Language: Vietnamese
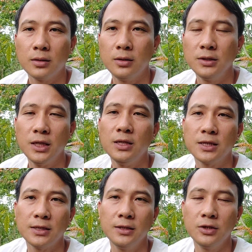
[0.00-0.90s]
từ rất là
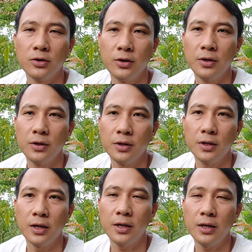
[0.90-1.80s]
xa xưa rồi
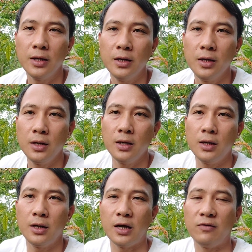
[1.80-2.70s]
đấy
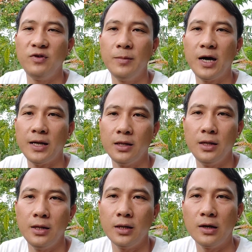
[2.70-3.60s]
là viêm gan
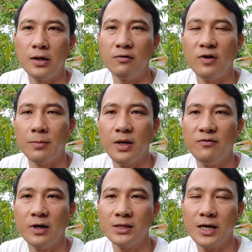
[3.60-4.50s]
thì à, vàng mắt
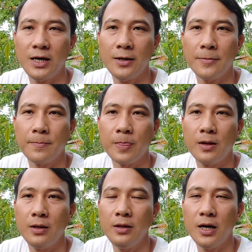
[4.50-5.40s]
vàng da
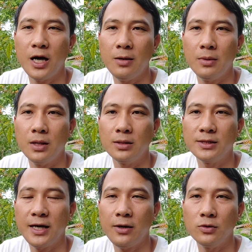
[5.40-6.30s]
đấy những ai mà
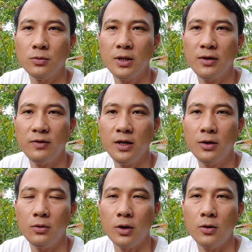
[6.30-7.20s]
da của chúng ta vẫn
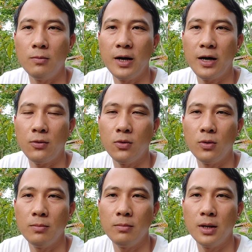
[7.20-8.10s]
đang đỏ hồng hào
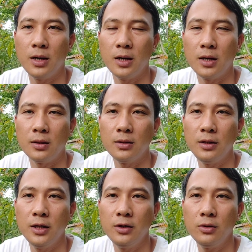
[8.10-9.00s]
mà tự
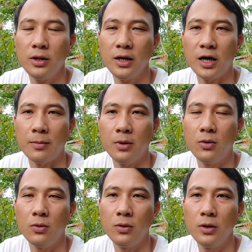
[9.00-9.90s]
nhiên nó lại ngả
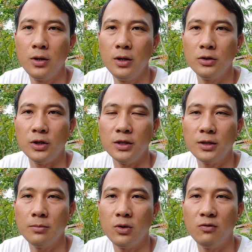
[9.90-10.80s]
màu chuyển
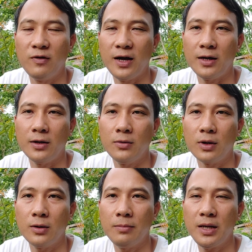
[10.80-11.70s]
sang màu vàng
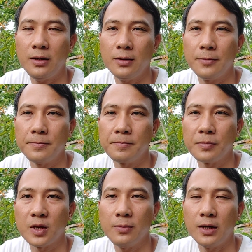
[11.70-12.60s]
hoặc là mắt ấy
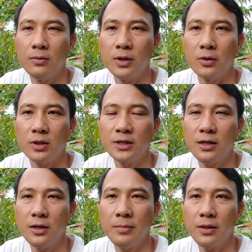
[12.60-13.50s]
các bạn có thể quan
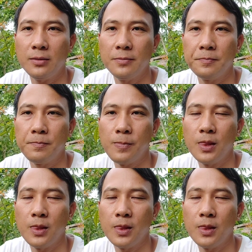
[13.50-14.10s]
sát cái mắt ừ.